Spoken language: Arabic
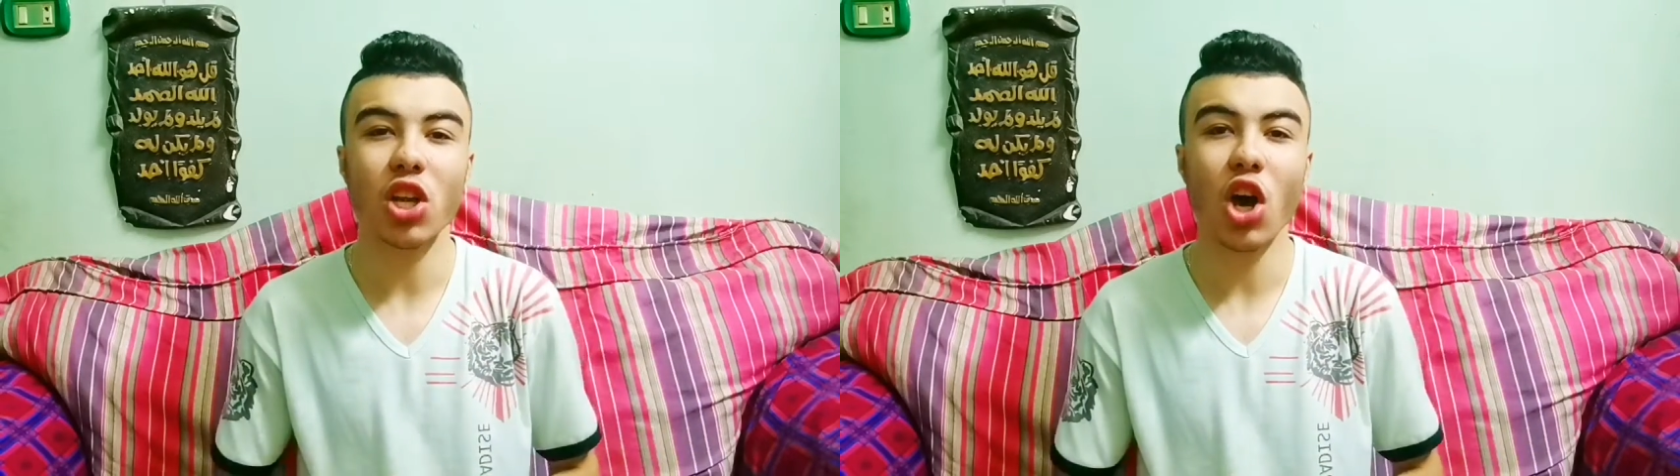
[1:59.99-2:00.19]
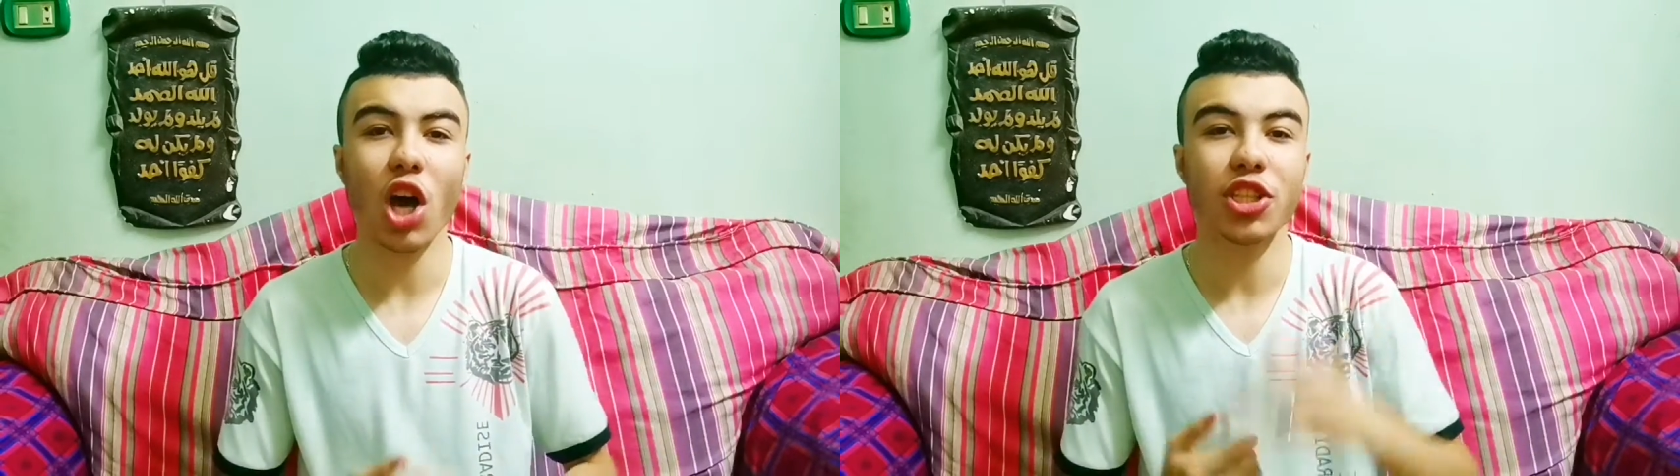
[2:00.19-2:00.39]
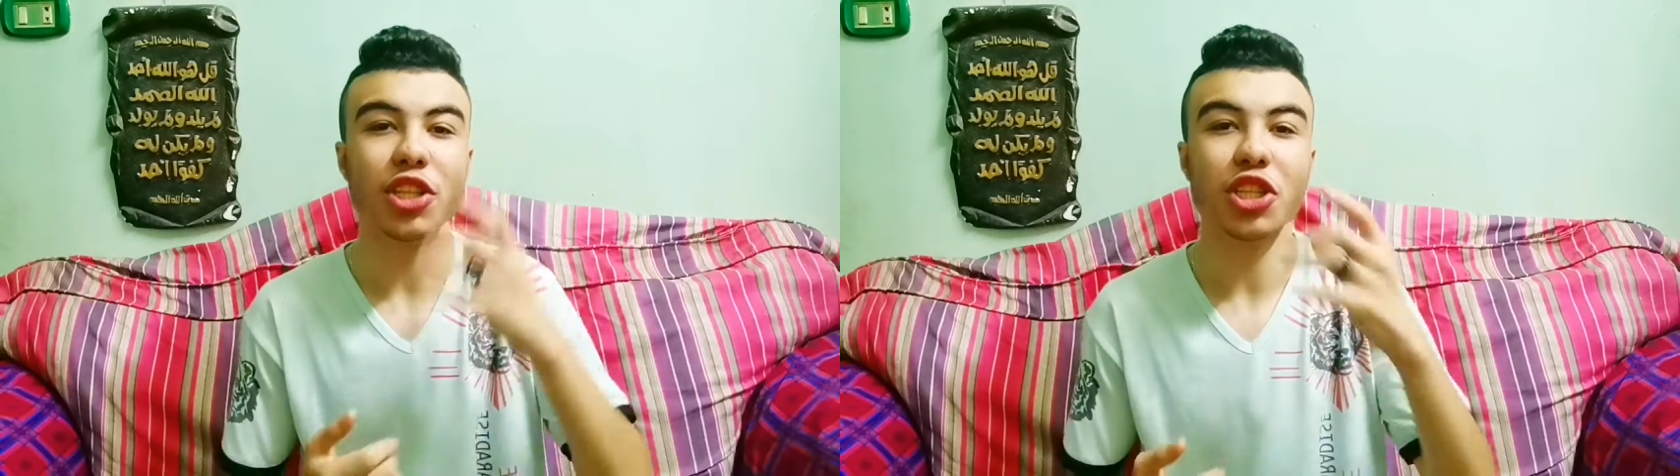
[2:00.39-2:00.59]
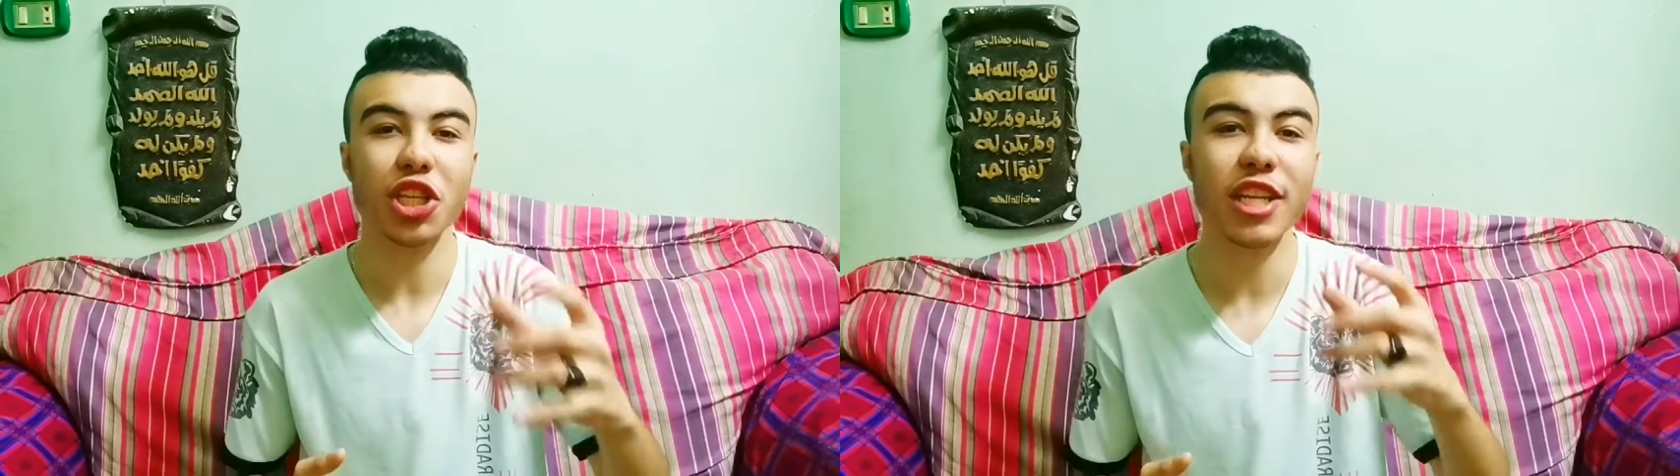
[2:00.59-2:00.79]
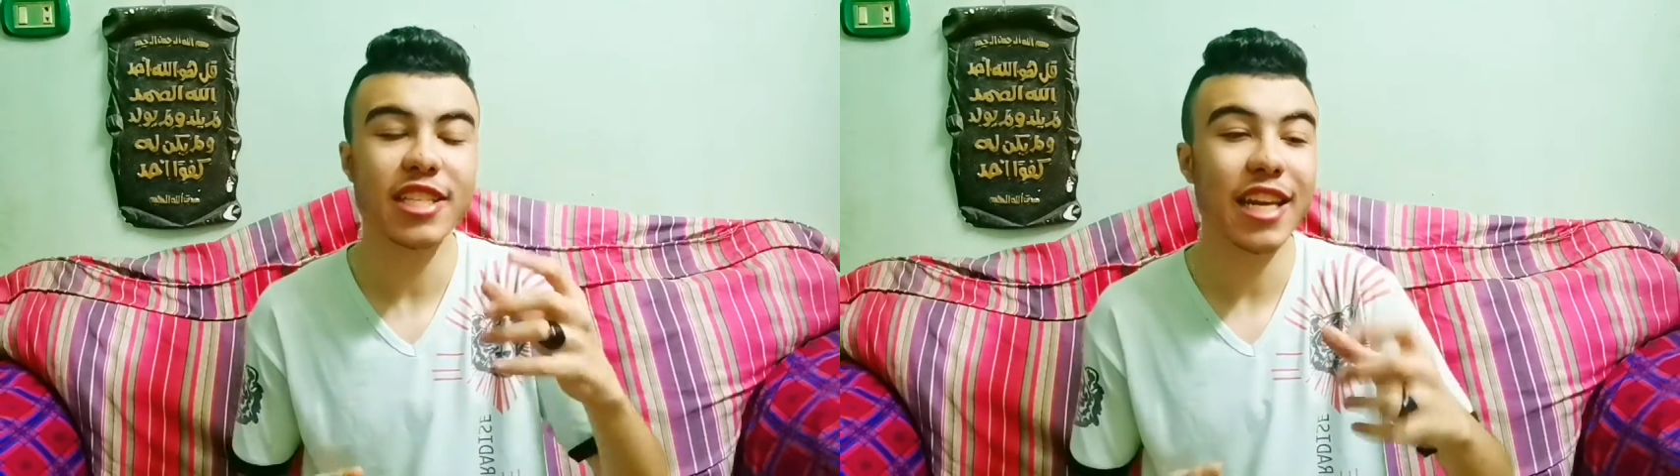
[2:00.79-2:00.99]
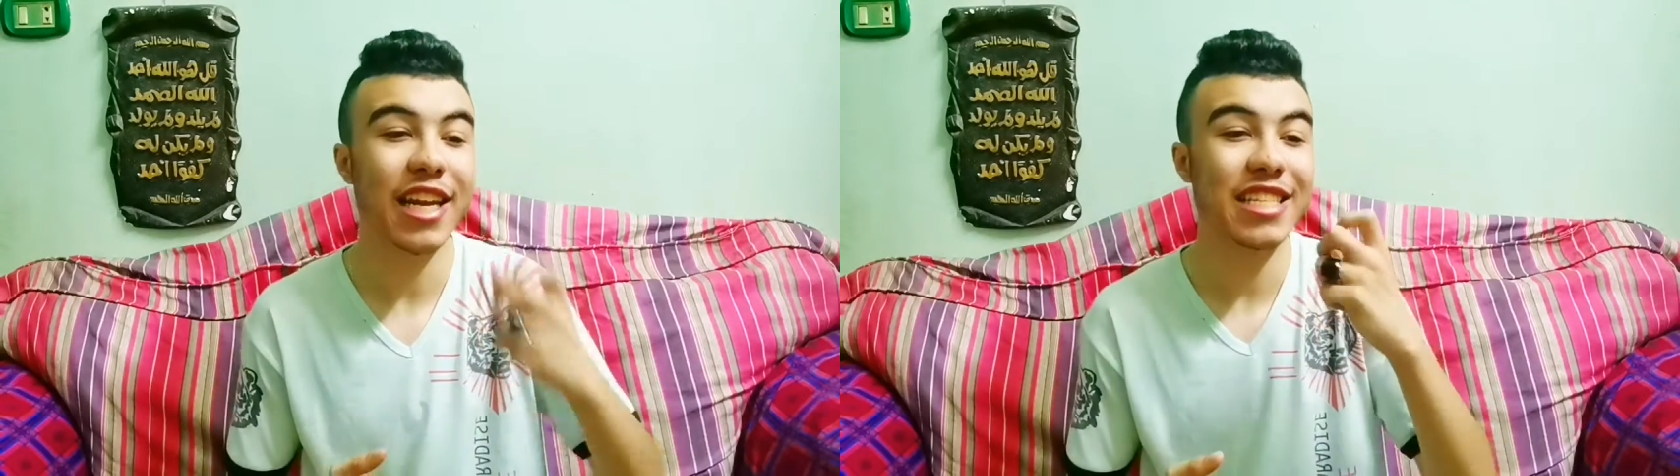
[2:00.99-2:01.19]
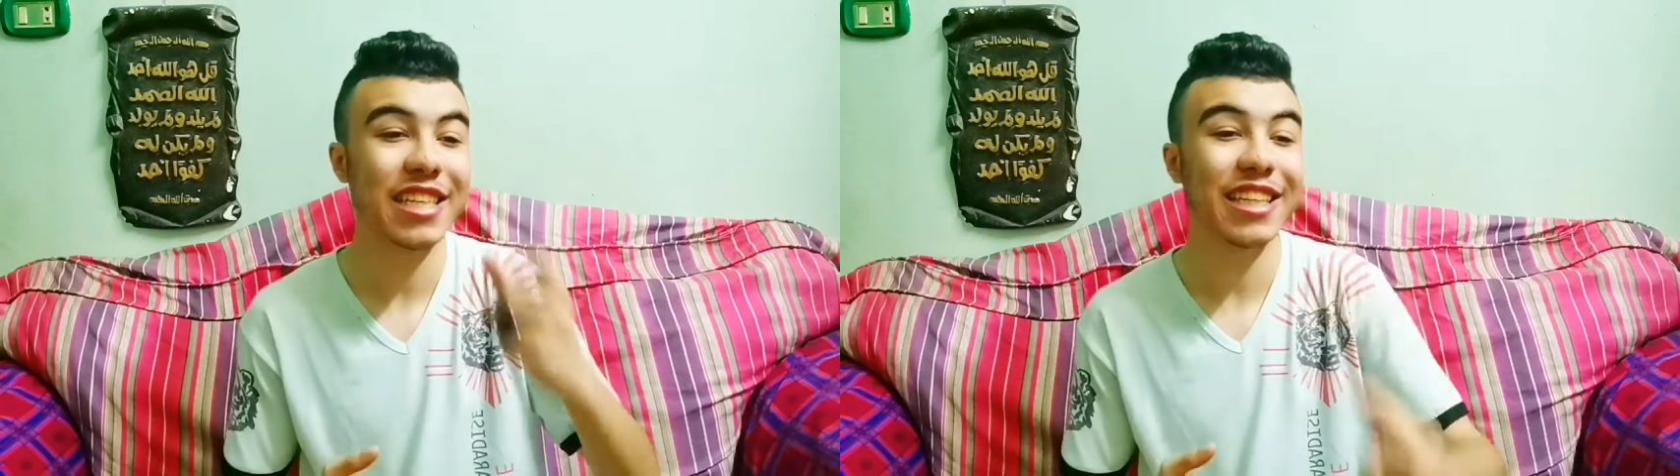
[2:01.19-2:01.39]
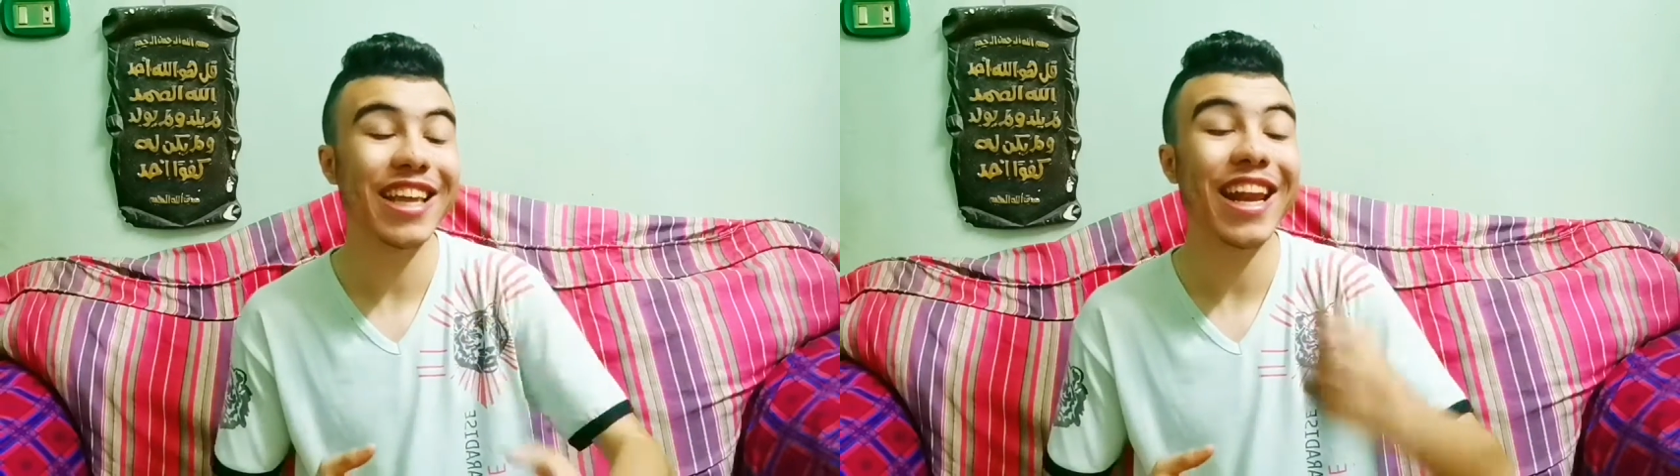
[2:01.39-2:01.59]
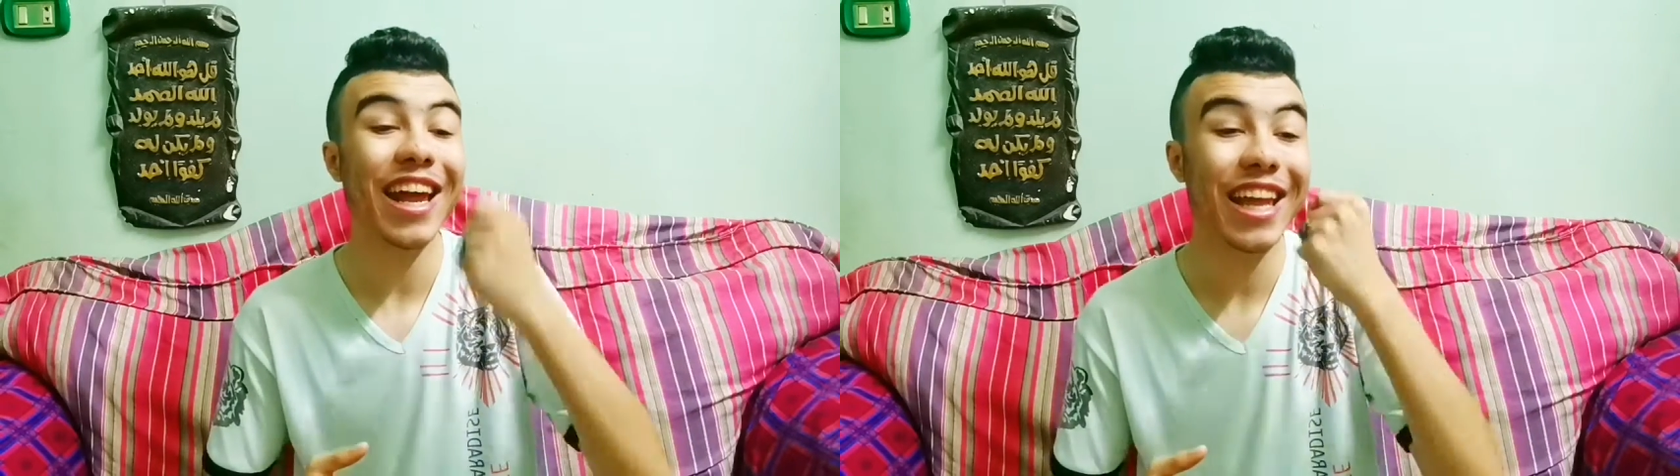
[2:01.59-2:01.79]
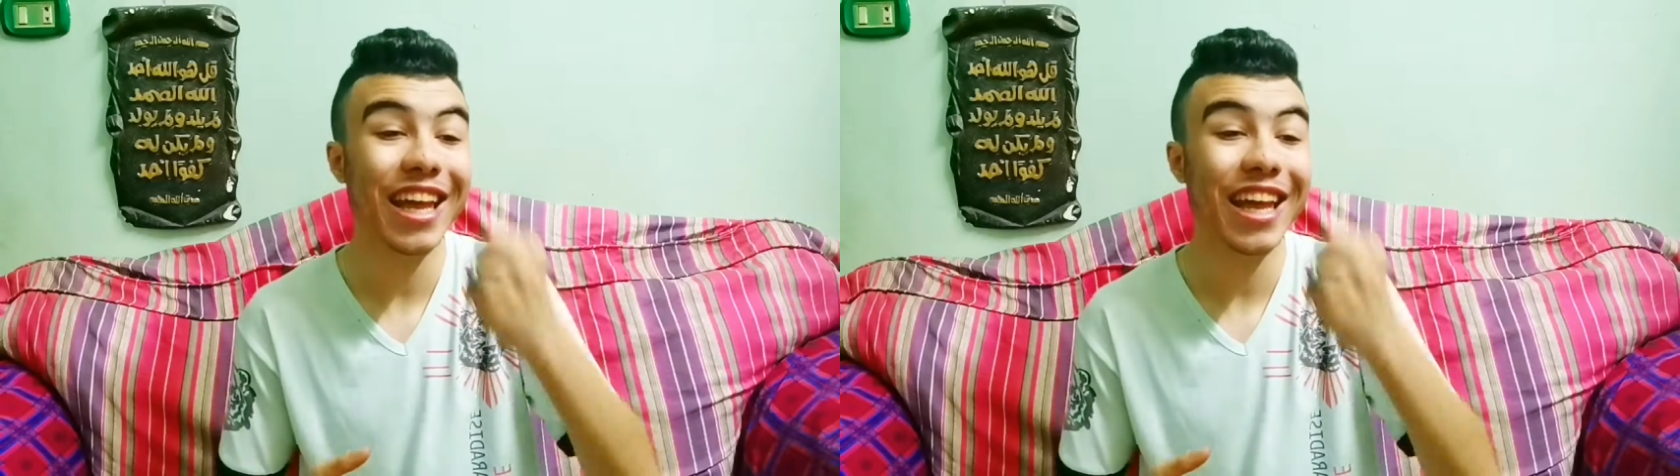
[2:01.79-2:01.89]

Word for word: صلاح ضد تشيلسي لناس كتيره